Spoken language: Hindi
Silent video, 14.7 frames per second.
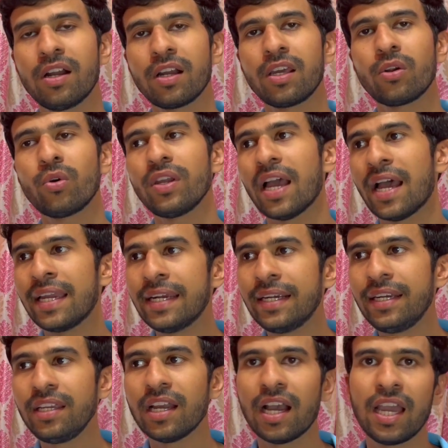अगर कोई आई आई
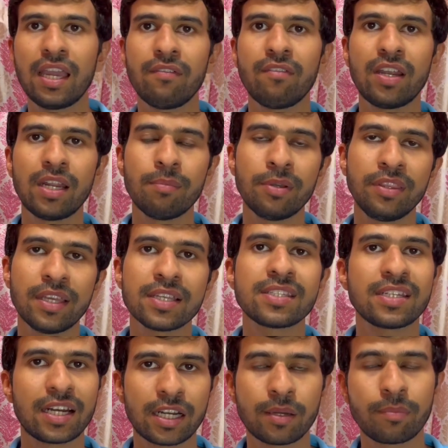टी या आई एम वाला बंदा
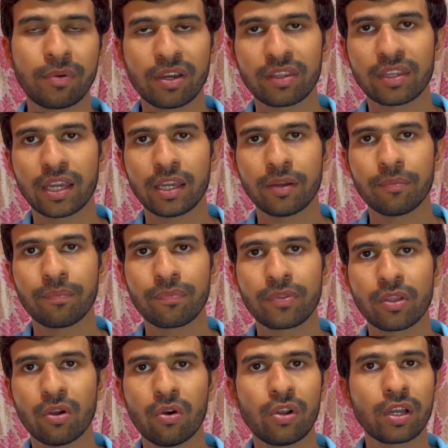स्टार्टअप करता है
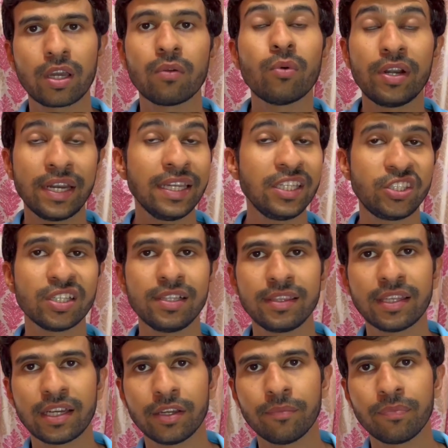और अगर वो नहीं चलता
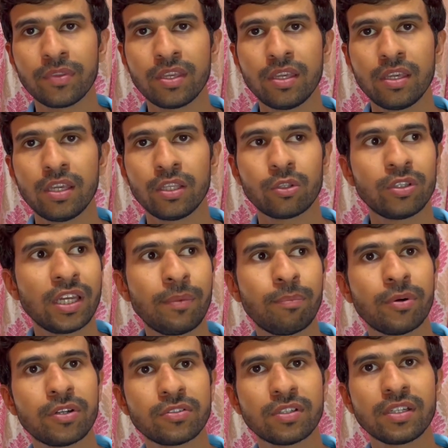है तो दैट
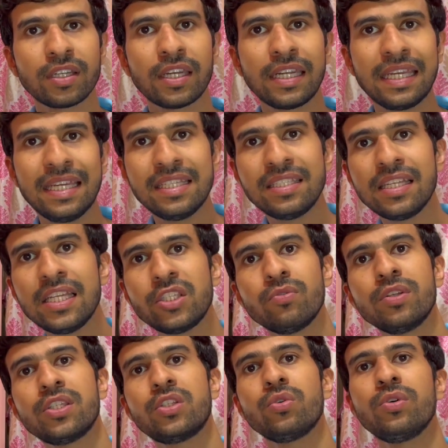पर्सन कैन ईजिली
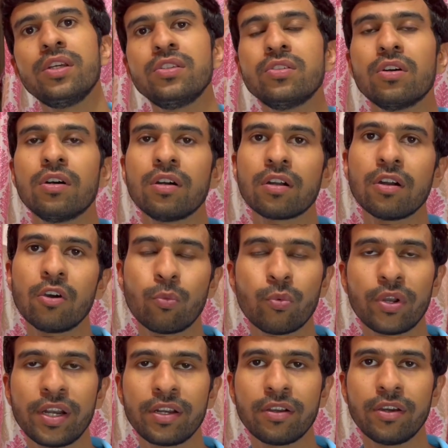स्विच टू हिज और हर
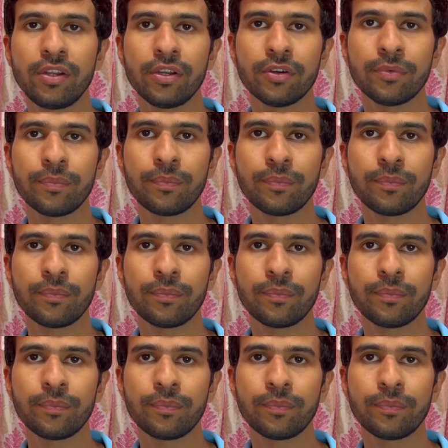कोपोरेट करियर